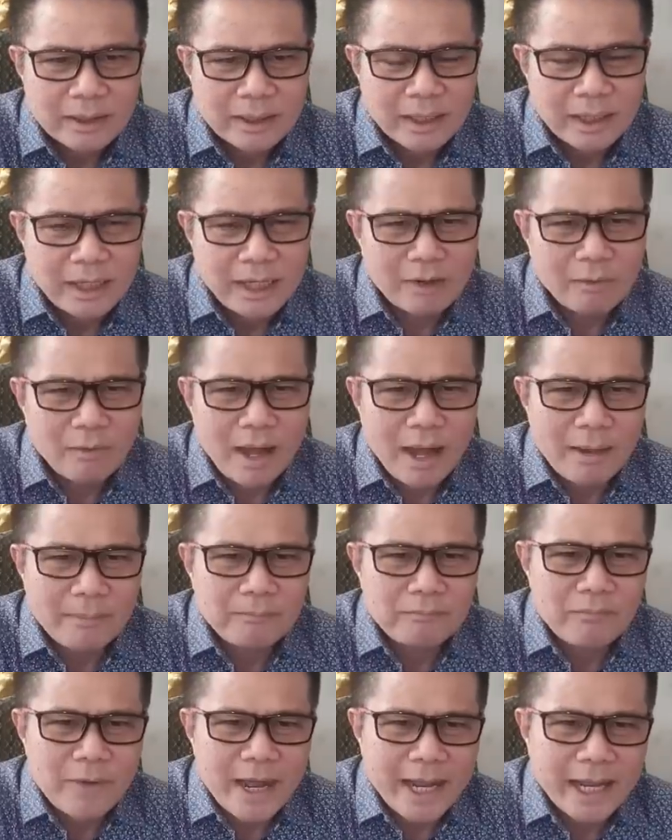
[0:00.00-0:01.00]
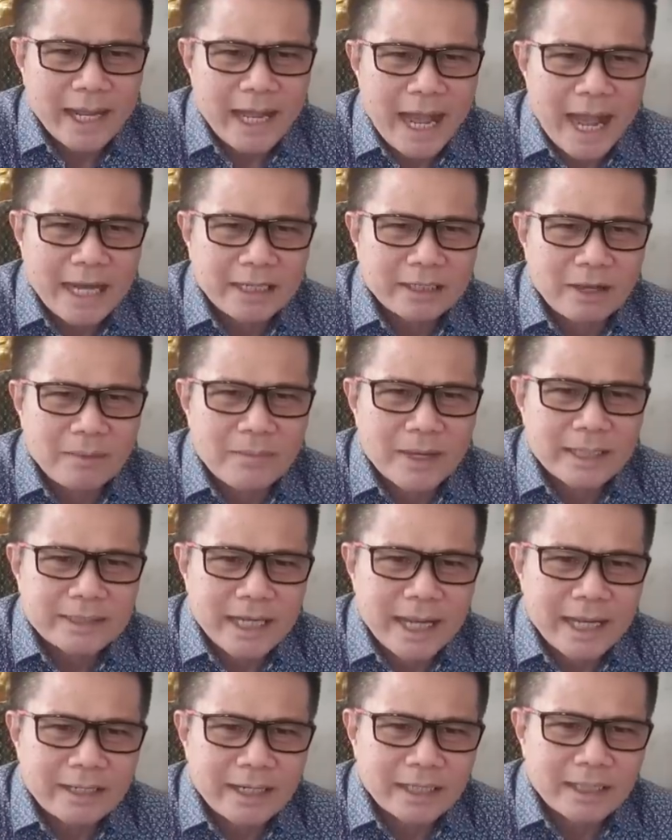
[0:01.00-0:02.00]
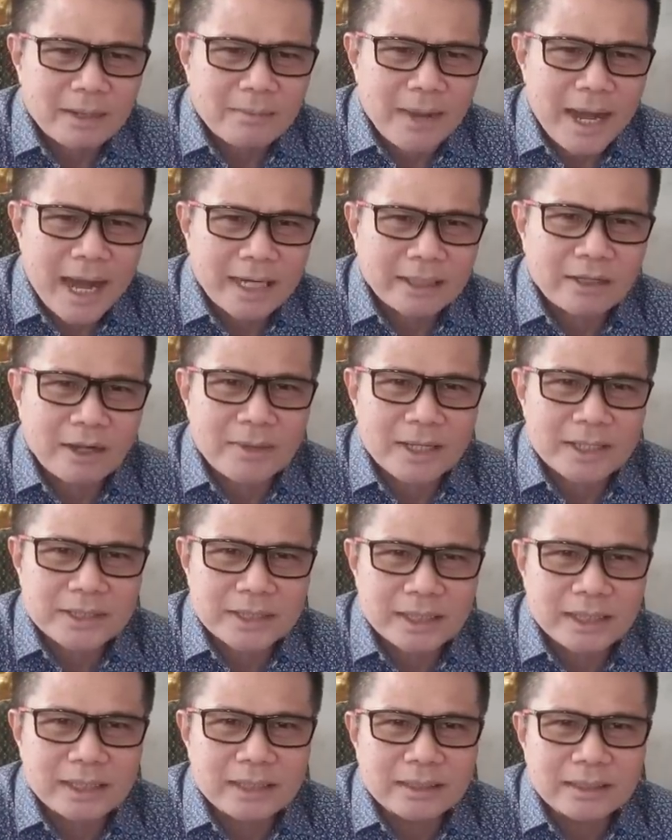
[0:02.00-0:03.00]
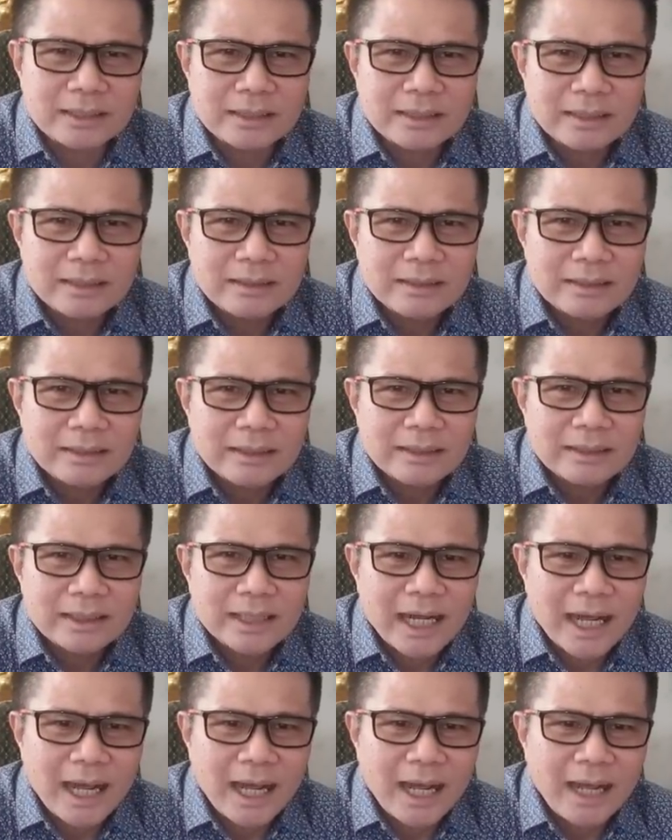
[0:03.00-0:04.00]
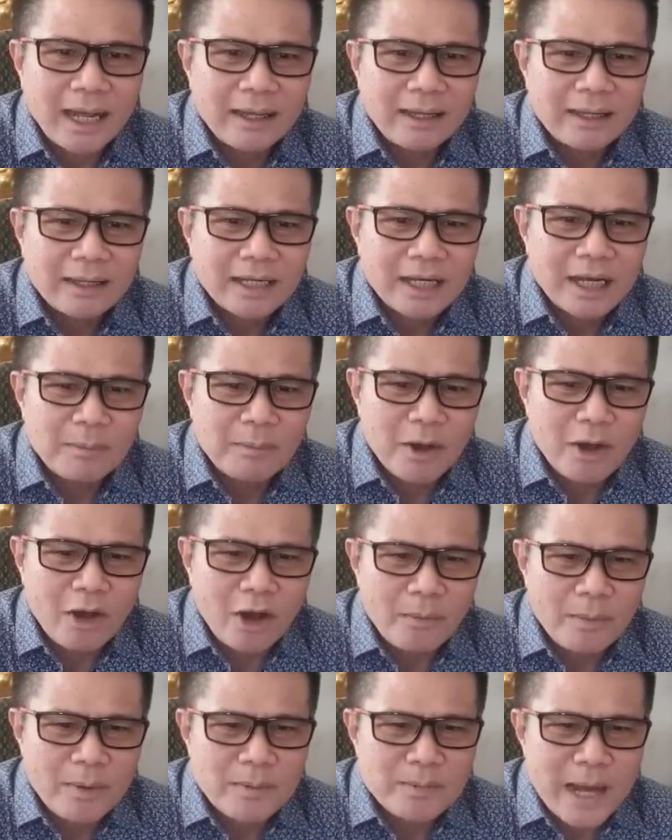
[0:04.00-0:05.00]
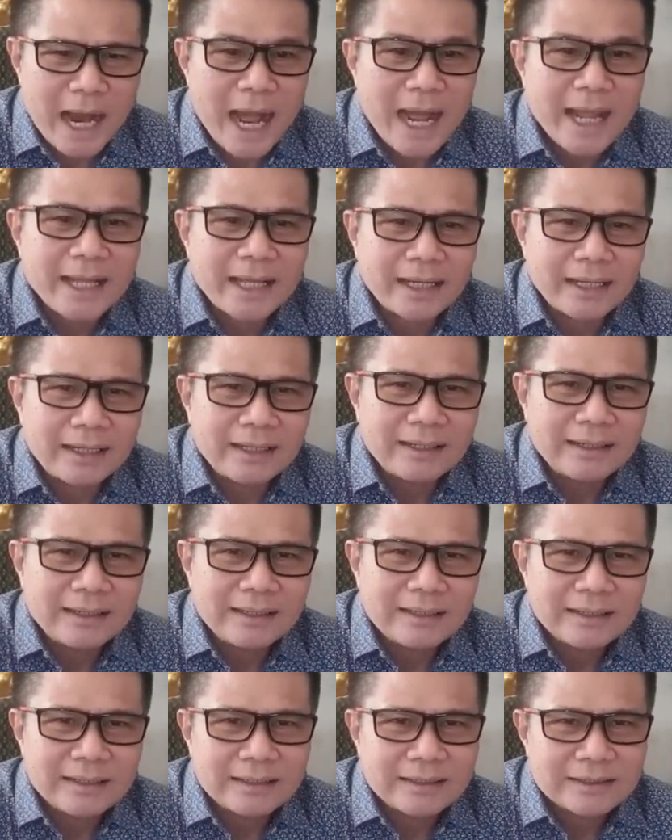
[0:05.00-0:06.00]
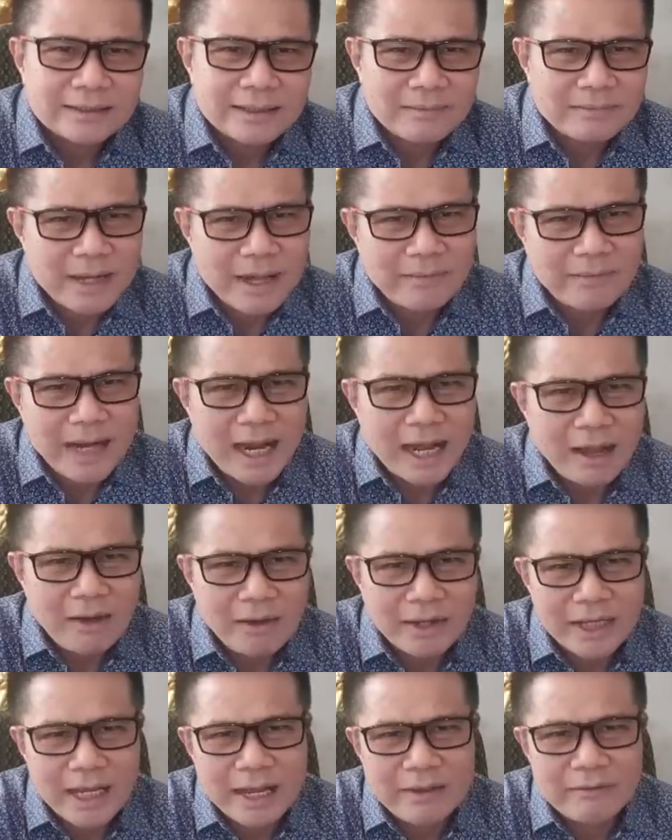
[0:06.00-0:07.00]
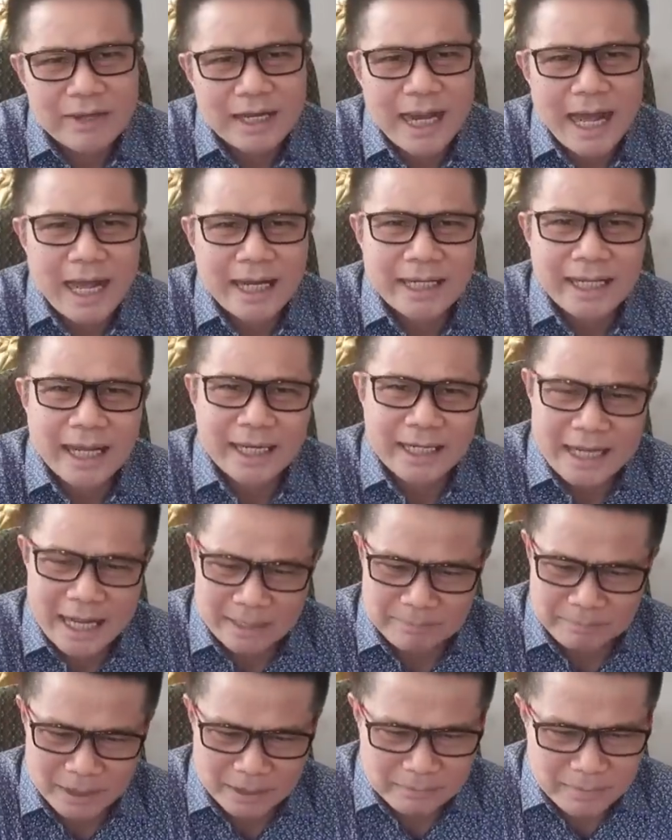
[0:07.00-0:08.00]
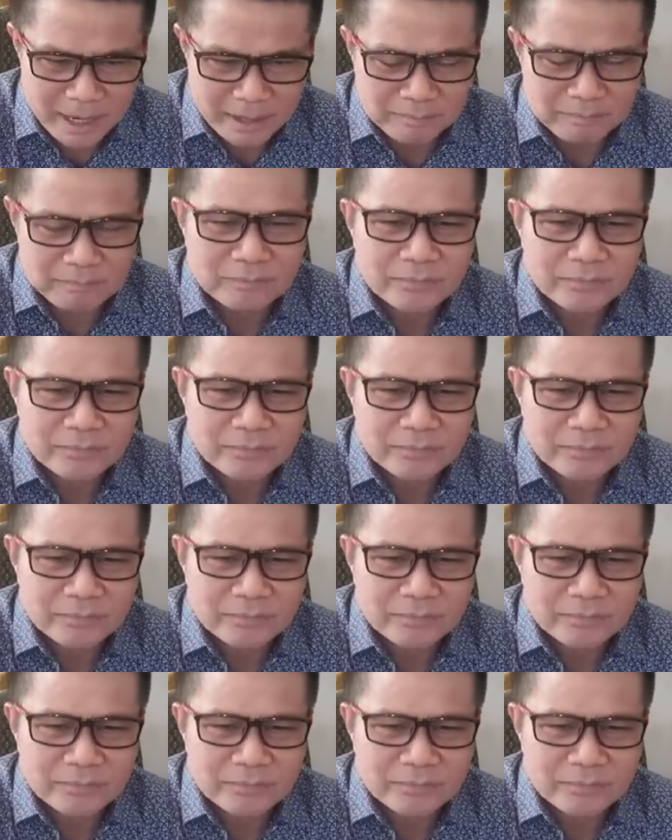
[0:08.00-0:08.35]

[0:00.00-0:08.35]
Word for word: เขาเรียกว่าฝ่ายค้านก็ไม่ใช่รัฐบาลก็ไม่เชิงนะแล้วมาขออภิปรายอ่ะจำได้เวลาเขาก็ให้เวลาในขนาดเป็นแบบ